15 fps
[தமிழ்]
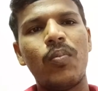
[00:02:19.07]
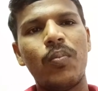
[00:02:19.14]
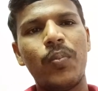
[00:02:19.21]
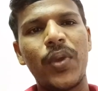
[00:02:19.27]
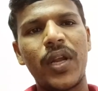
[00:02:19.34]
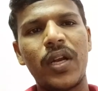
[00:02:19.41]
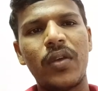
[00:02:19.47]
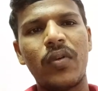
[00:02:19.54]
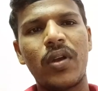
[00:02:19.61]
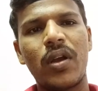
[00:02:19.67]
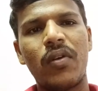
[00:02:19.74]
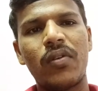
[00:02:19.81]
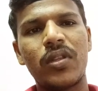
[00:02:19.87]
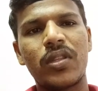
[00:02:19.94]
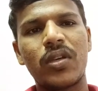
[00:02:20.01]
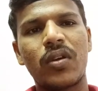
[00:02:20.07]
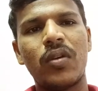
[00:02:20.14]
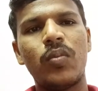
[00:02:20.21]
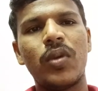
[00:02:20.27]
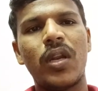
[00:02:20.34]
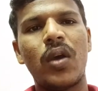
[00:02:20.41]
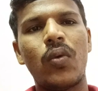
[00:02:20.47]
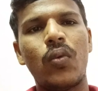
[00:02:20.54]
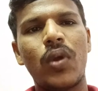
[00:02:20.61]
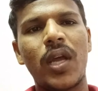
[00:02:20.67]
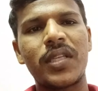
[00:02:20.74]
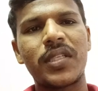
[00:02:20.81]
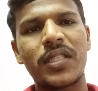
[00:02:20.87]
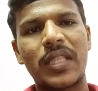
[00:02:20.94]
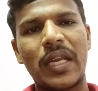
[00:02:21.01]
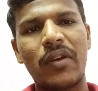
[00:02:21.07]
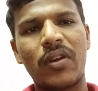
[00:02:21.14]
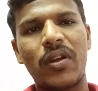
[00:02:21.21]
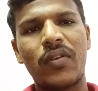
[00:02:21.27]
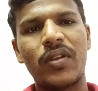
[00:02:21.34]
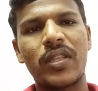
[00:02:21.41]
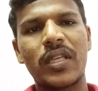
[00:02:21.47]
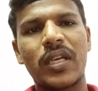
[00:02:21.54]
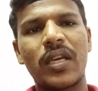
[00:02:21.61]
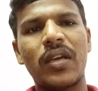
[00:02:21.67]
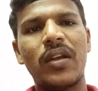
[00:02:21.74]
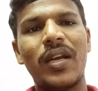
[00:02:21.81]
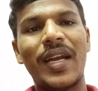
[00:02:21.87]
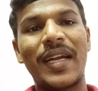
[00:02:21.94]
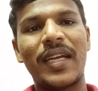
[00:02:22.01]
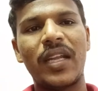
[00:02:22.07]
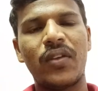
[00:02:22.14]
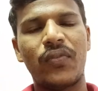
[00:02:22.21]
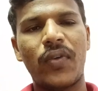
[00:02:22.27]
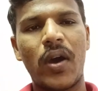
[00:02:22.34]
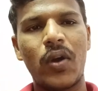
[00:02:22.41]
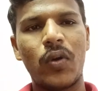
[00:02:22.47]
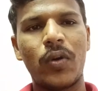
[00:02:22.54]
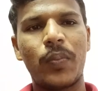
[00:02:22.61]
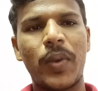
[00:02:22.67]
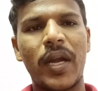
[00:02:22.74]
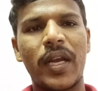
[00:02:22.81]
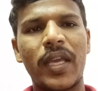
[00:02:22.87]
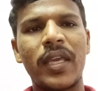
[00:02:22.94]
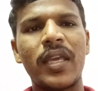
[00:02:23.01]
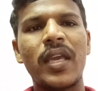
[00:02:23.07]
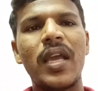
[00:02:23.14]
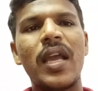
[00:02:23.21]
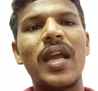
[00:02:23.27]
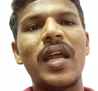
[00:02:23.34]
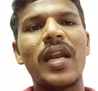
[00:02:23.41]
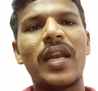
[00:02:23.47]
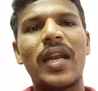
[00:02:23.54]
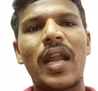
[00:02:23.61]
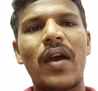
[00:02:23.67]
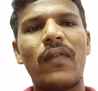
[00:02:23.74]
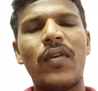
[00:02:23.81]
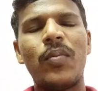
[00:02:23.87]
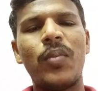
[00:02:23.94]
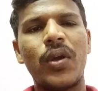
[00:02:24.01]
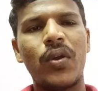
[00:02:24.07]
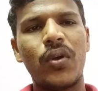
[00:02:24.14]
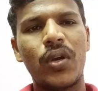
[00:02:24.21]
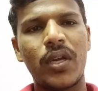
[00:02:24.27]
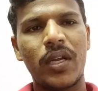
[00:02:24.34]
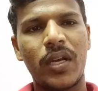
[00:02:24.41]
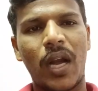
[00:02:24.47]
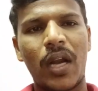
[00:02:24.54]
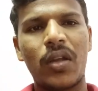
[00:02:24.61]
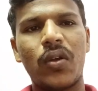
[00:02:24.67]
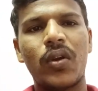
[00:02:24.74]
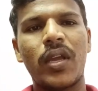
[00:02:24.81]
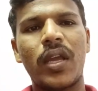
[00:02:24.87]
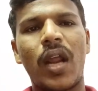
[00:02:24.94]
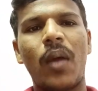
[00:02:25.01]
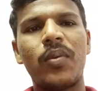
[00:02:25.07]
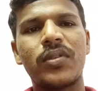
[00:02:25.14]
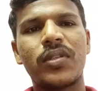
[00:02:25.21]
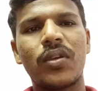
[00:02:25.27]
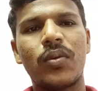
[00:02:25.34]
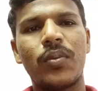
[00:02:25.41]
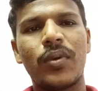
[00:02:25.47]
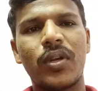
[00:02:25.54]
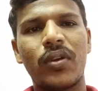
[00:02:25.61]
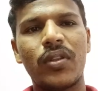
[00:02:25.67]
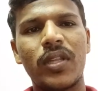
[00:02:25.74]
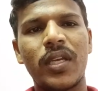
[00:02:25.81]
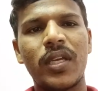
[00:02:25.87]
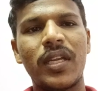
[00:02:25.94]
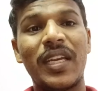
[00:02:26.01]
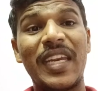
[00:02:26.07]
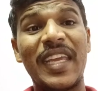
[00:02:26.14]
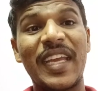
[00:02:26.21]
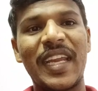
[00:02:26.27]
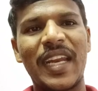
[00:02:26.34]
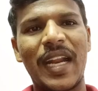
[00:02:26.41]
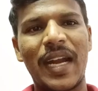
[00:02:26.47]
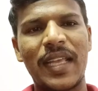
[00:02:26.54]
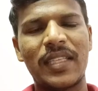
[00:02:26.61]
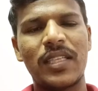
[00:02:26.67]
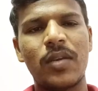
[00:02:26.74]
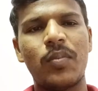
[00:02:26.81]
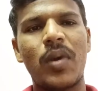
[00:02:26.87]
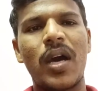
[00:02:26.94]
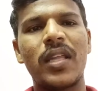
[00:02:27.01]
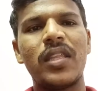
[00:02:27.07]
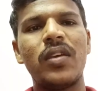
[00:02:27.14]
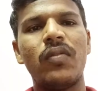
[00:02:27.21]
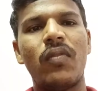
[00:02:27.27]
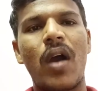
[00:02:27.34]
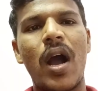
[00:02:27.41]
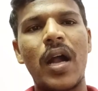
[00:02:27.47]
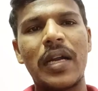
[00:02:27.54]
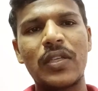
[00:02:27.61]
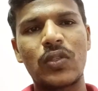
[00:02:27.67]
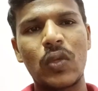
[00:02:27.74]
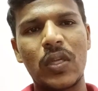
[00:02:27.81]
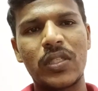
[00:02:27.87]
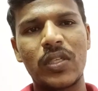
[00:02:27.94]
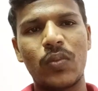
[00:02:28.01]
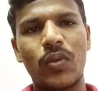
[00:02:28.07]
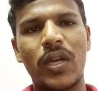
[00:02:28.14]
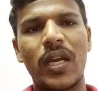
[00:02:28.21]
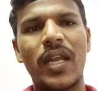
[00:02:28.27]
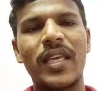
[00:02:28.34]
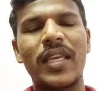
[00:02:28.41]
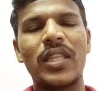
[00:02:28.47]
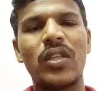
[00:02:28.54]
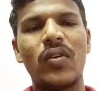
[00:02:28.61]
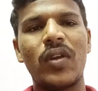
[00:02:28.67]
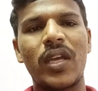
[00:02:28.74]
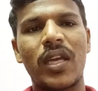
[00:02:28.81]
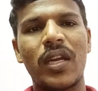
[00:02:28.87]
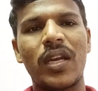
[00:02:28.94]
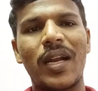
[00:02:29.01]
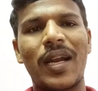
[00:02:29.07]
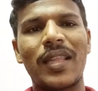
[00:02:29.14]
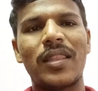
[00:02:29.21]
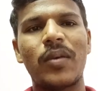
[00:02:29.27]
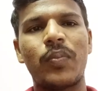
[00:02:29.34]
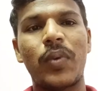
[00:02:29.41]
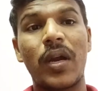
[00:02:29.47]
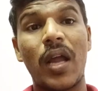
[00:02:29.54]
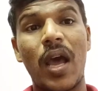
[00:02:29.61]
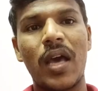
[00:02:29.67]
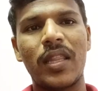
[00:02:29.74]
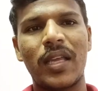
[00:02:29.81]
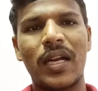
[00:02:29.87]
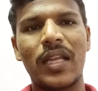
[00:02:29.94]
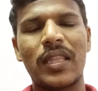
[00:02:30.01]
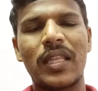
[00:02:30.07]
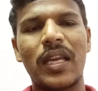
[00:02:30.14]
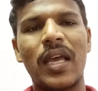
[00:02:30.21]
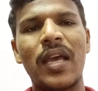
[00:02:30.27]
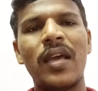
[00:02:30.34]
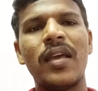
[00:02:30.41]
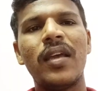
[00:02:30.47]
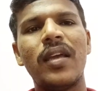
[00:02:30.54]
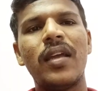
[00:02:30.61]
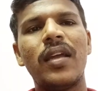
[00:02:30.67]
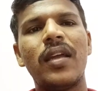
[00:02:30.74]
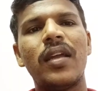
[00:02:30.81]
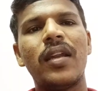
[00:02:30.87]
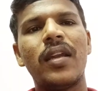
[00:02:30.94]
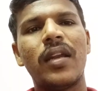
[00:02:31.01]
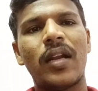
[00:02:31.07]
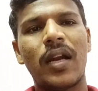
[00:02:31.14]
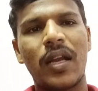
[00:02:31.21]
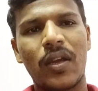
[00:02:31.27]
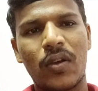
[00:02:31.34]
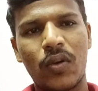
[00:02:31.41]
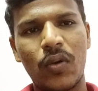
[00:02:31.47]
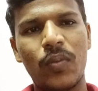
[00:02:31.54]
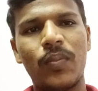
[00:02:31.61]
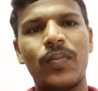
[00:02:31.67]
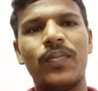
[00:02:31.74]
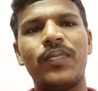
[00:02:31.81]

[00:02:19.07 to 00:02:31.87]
பிடிஓ கவனத்துக்கும் இல்லை ஊராட்சி தலைவர் கவனத்துக்கு லெட்டர் ஃபார்வர்ட் பண்ணி நவம்பர் ஒன்று நடக்கக்கூடிய கிராம கூட்டத்துக்கு வந்து நீங்கள் நினச்ச மாதிரி வார்டு சுழற்சி முறையில் இதுவரைக்கும் நடத்தப்படாத இடத்துல நடக்கும்